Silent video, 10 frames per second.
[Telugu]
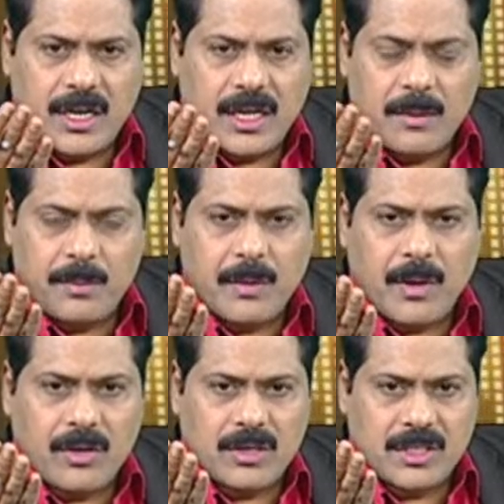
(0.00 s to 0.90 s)
రెడ్డి ఎంపీ
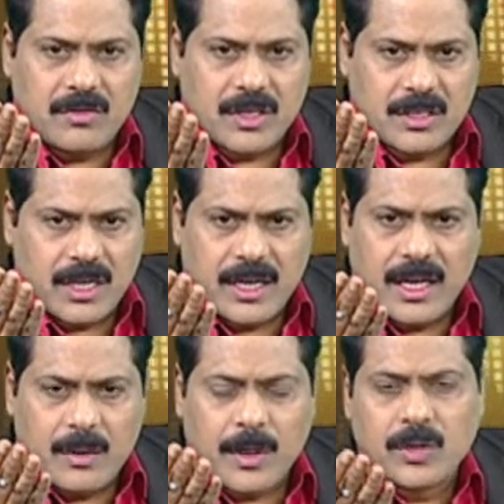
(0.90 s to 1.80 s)
మాగుంట శ్రీనివాసులు రెడ్డి
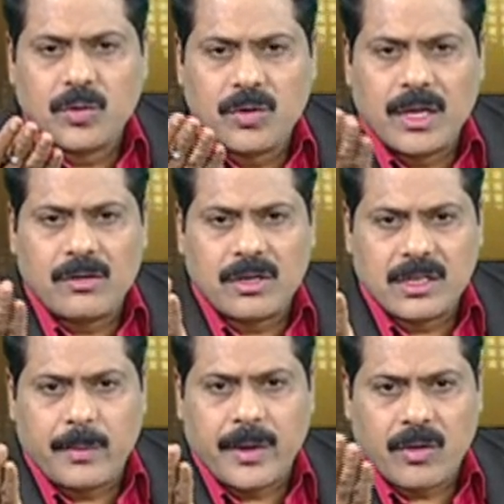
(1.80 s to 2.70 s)
గారి బంధువులు అని కూడా
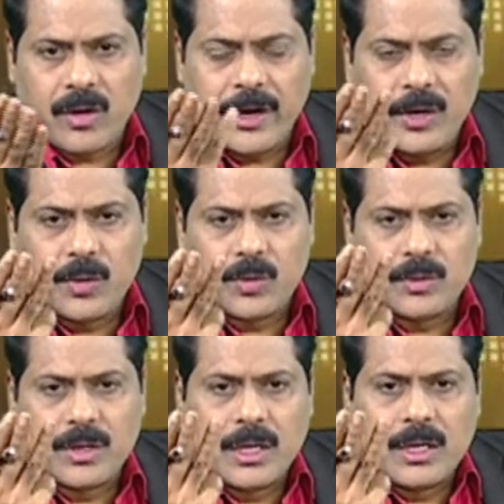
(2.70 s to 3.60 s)
చెప్పారు ఒక రెండు
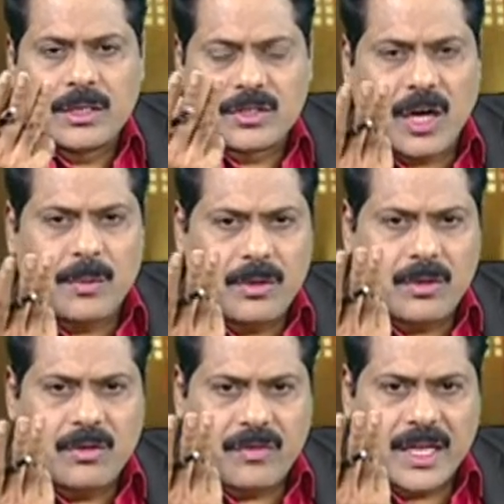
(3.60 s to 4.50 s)
షాపులో
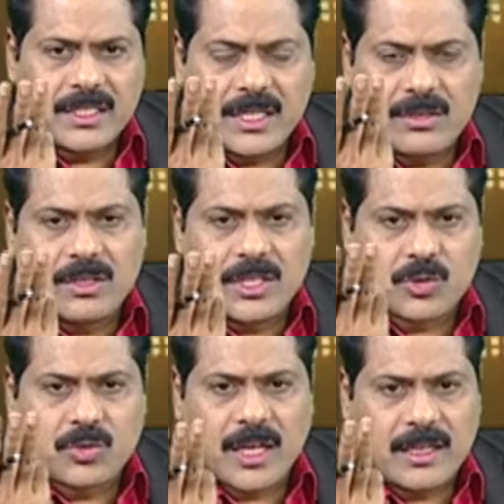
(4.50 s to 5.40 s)
రెండు ఫ్రాంచైజీలు
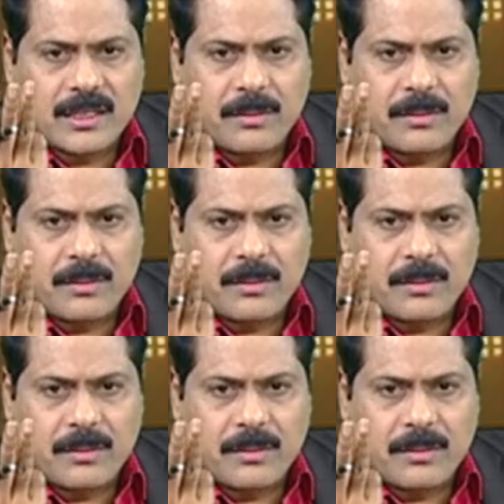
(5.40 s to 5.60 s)
తీసుకున్నారని